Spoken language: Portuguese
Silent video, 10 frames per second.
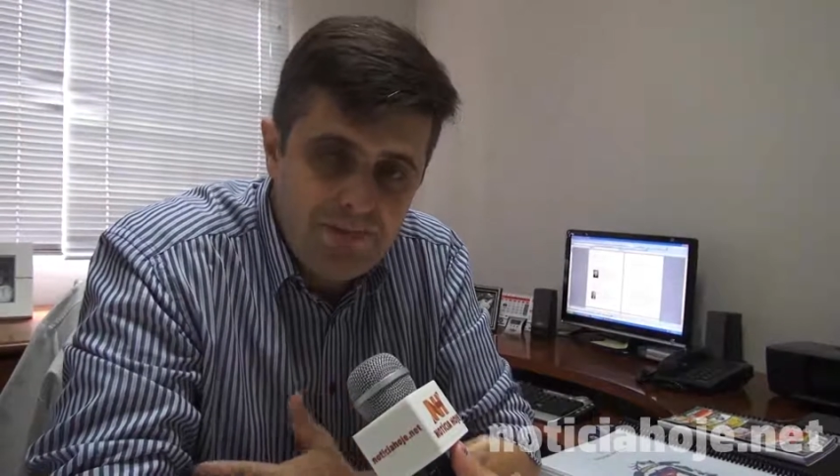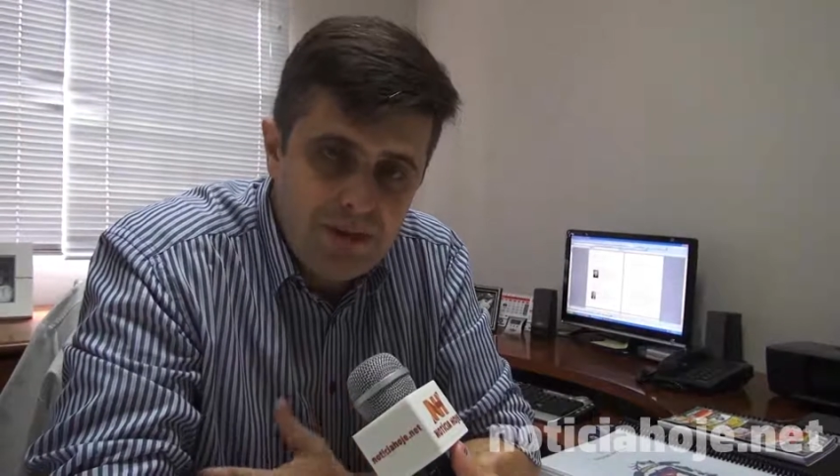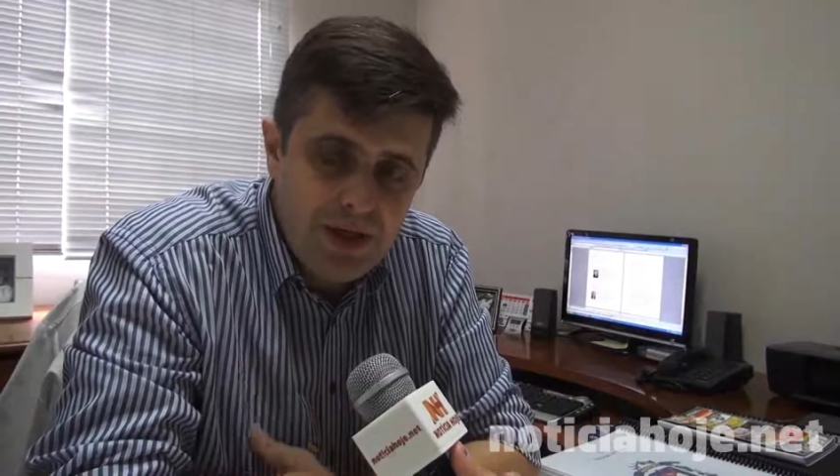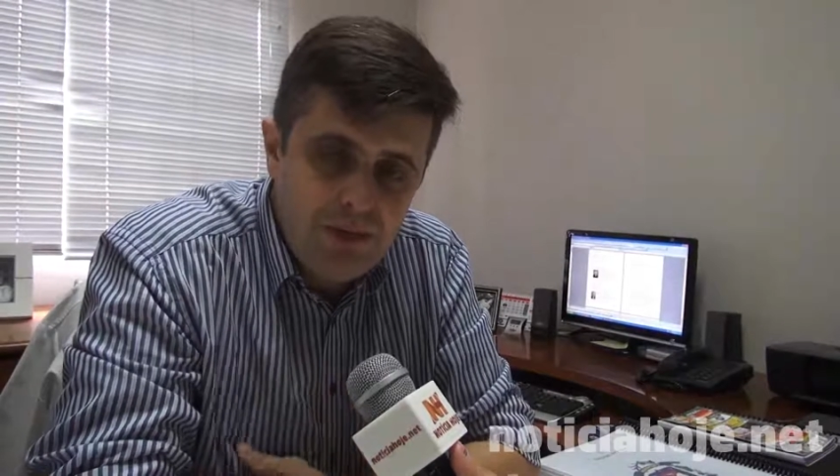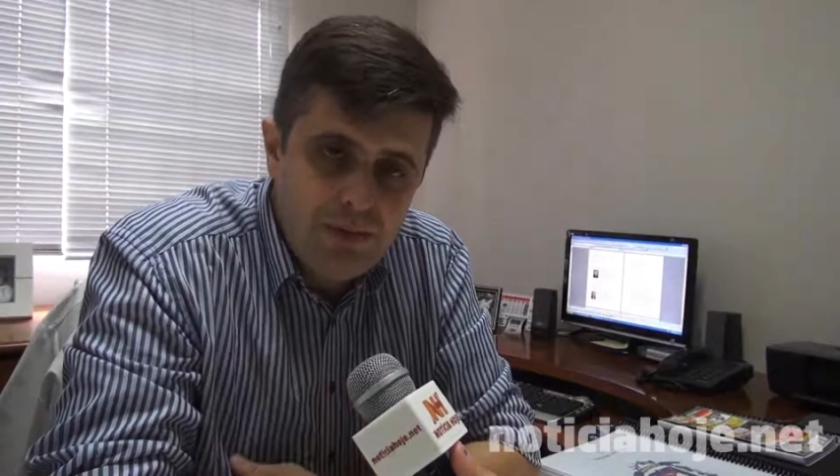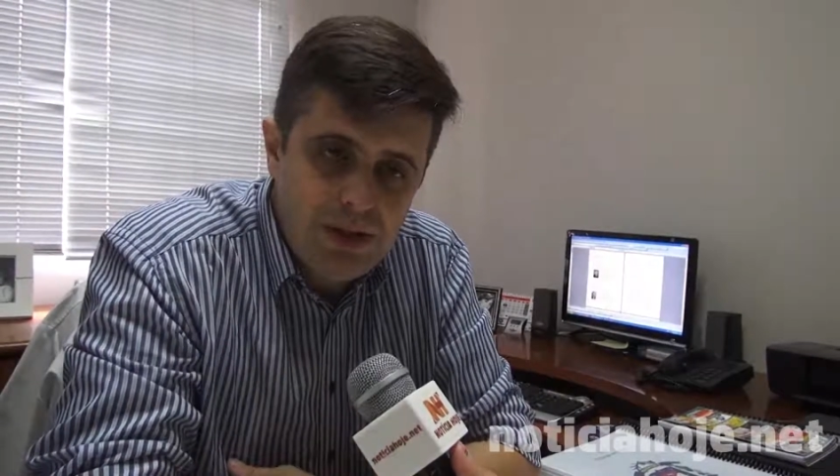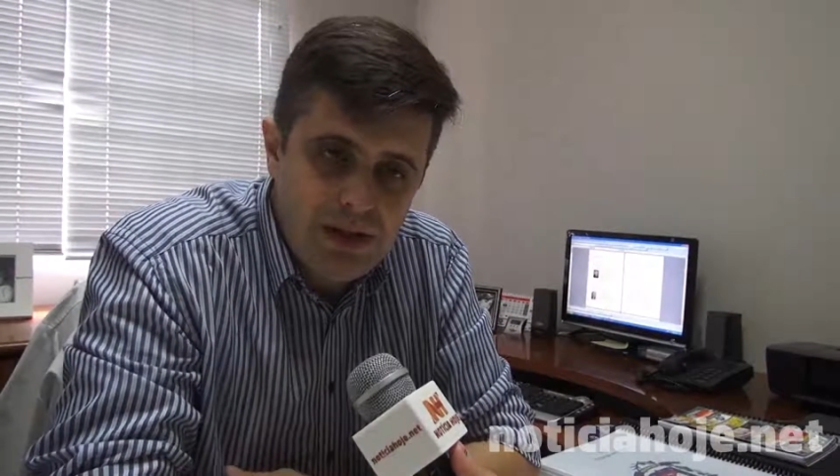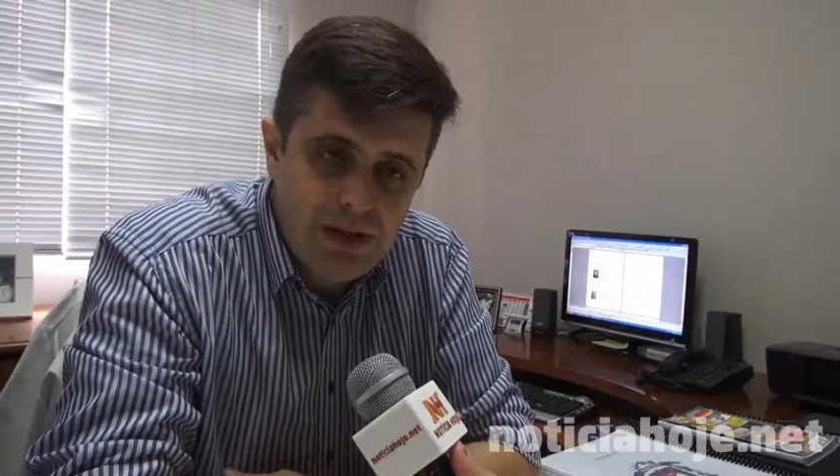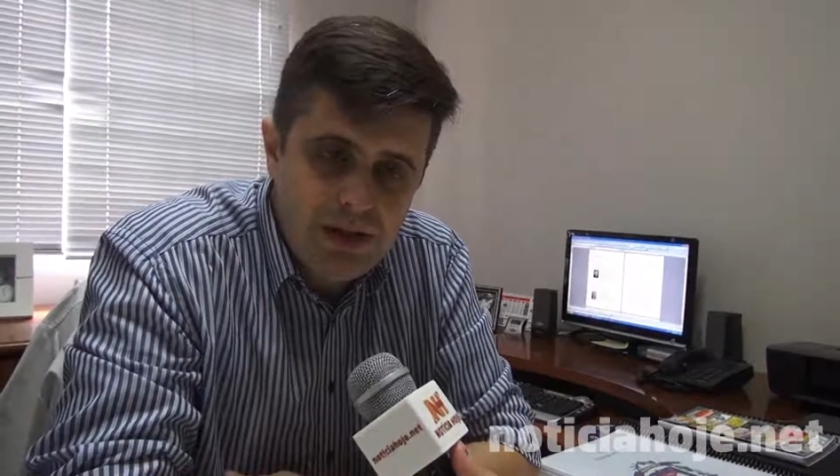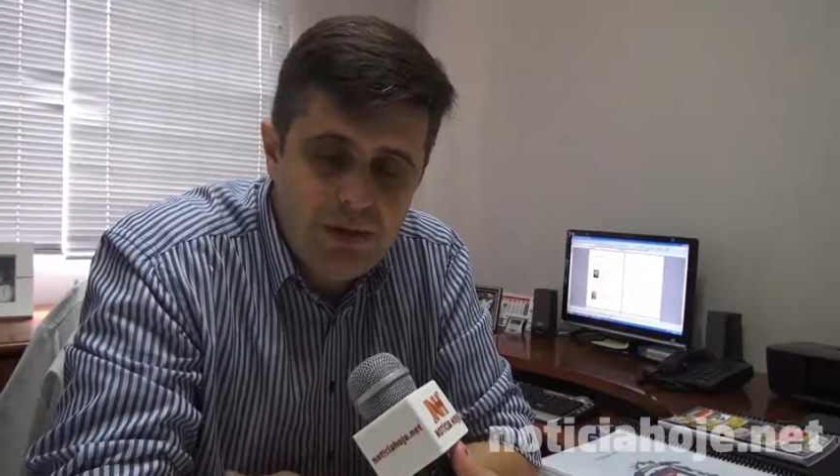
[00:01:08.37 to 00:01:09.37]
É,
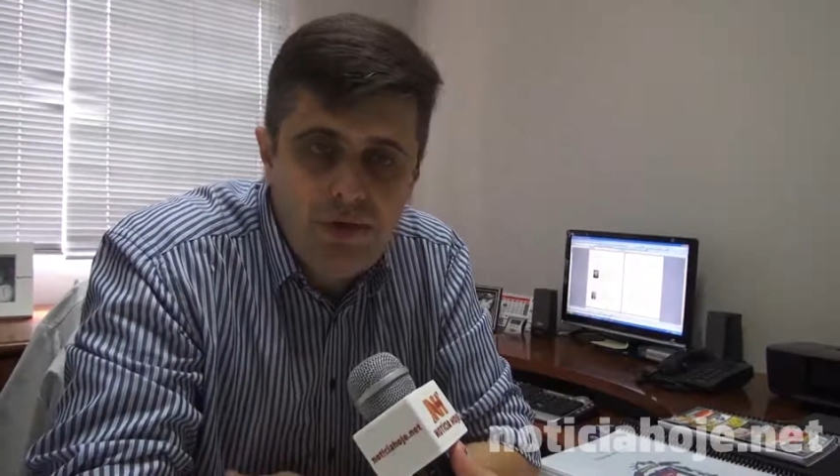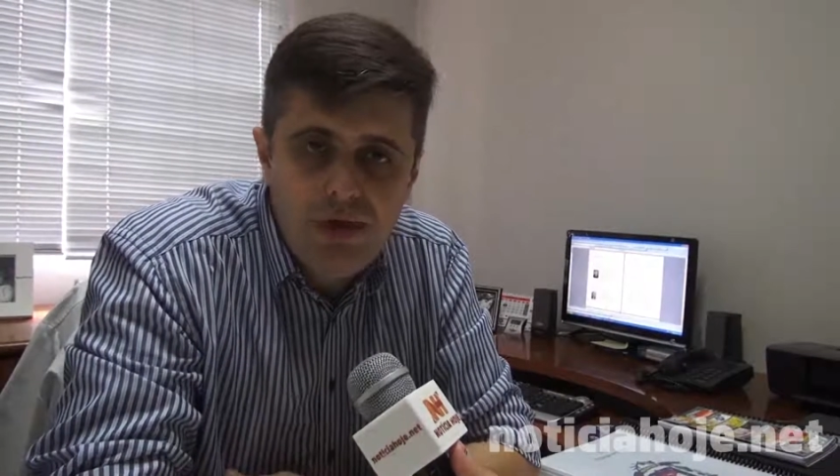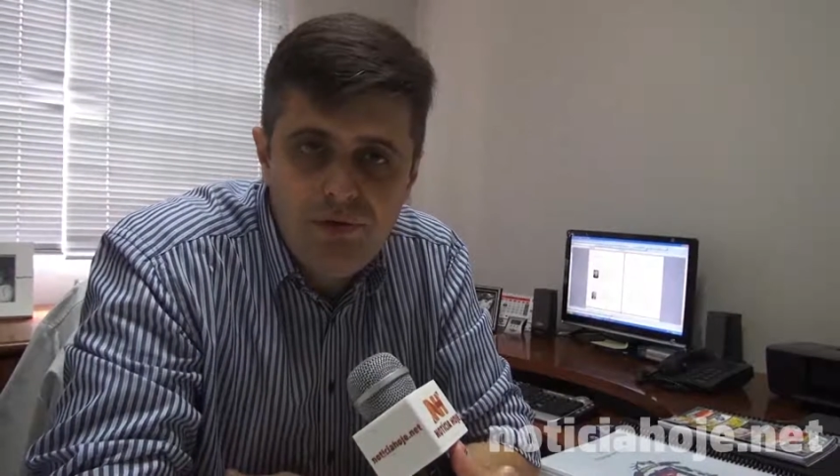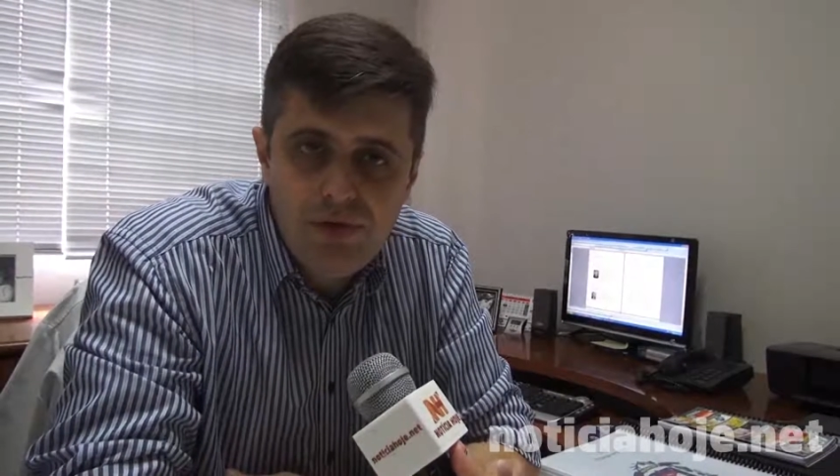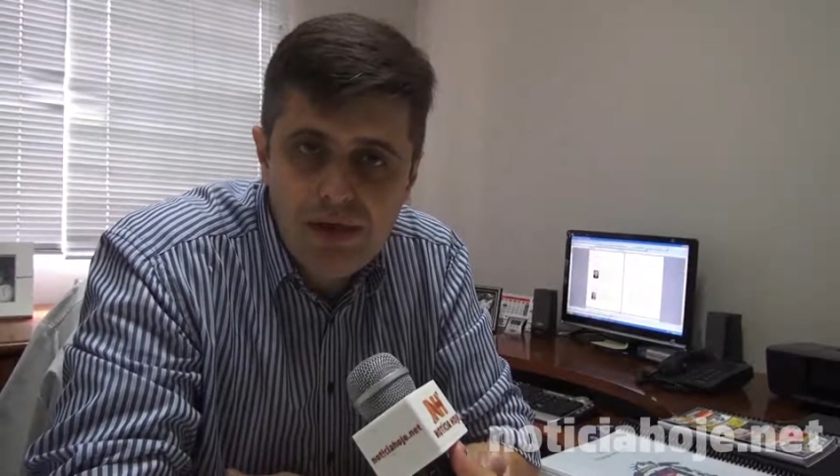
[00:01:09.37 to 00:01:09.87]
uma, é um livro